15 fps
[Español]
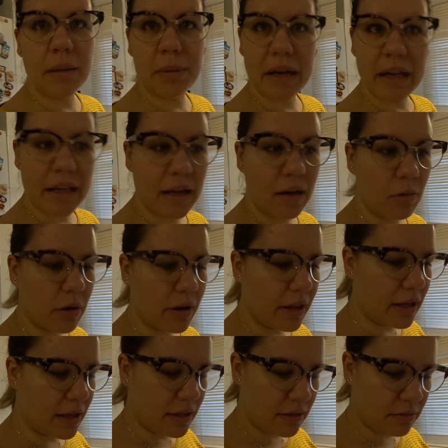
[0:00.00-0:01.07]
para ella la
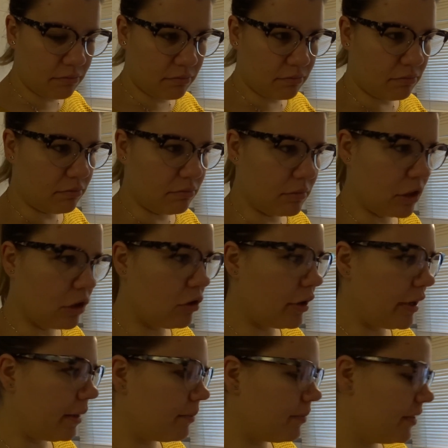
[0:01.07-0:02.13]
guardia es mm, gloria.